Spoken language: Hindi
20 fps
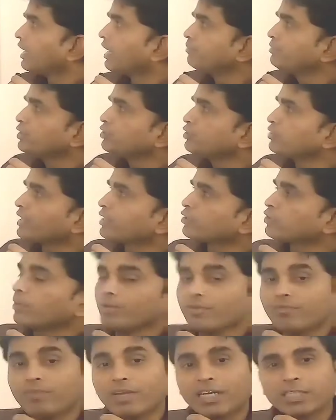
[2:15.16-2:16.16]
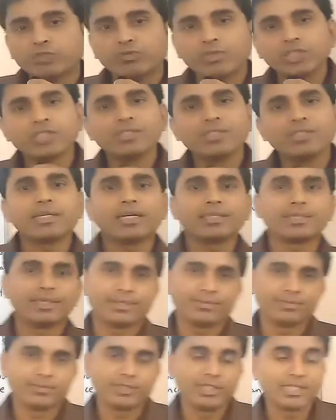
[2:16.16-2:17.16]
अब ये जो इकोनॉमिक फ्लक्चुएशंस आते
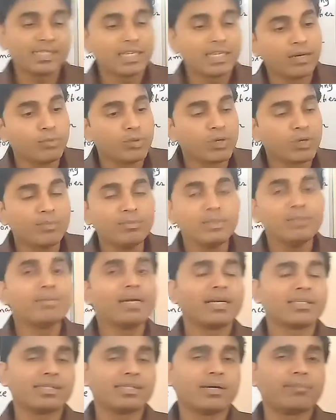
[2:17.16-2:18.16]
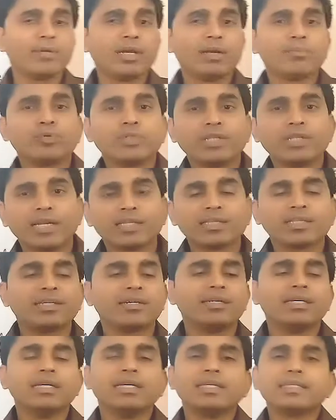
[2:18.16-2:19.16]
हैं जैसे हम लोग अभी मैं एग्जांपल आपको दे रहा था ना
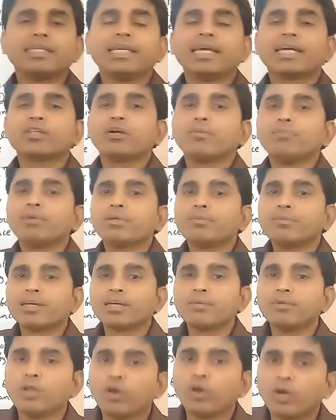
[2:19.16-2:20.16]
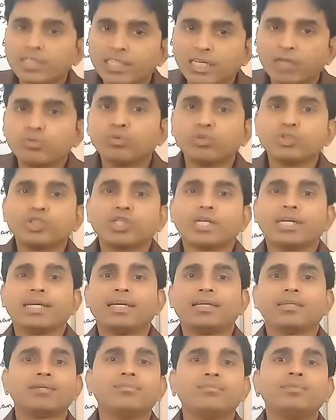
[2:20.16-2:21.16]
कि इकोनॉमिक में कभी लॉकडाउन हो
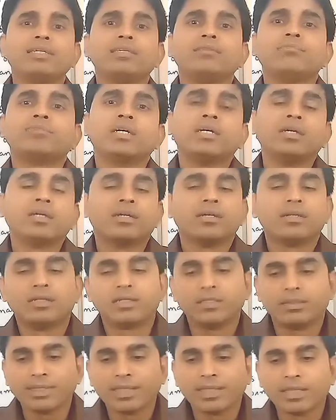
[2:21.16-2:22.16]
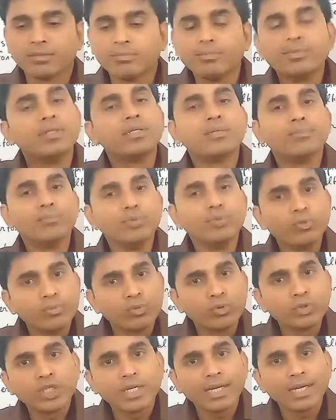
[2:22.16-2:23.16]
जाए कभी आ, मतलब बूम
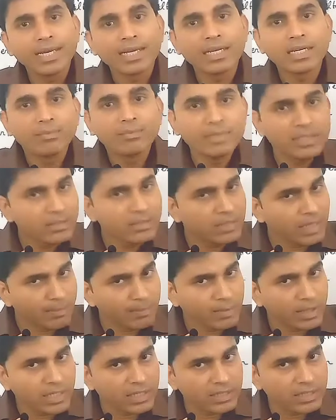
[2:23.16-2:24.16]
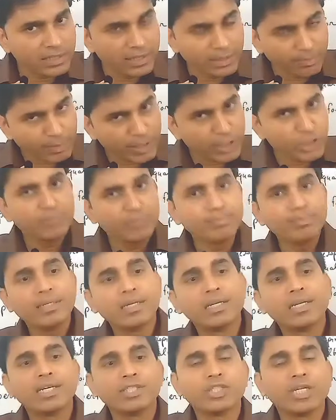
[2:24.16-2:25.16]
हो जाए कभी आपका डिप्रेशन
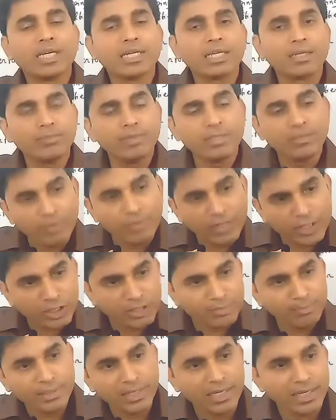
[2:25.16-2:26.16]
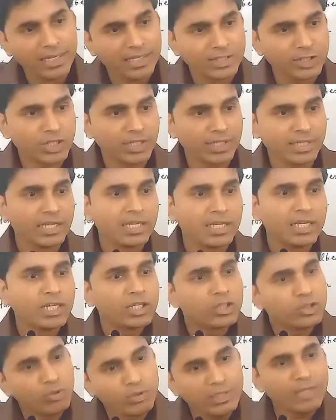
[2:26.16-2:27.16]
पीरियड आ जाए कभी इन्फ्लेशन पीरियड आ जाए
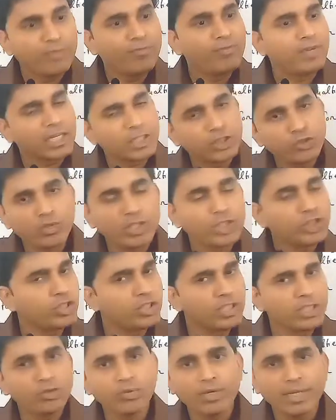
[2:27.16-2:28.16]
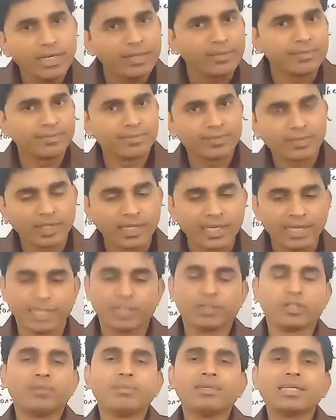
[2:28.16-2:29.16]
तो ये फ्लक्चुएशन ही तो है
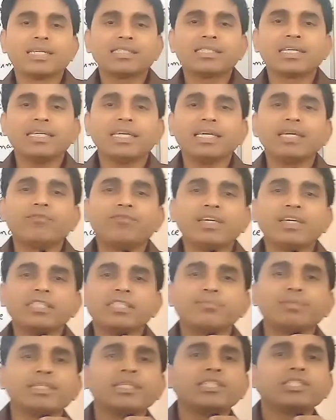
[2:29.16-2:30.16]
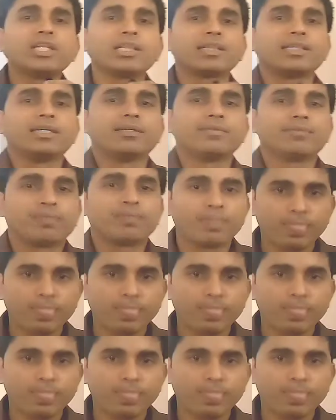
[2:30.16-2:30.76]
इकोनॉमिक कैसा एक फेज में नहीं चलता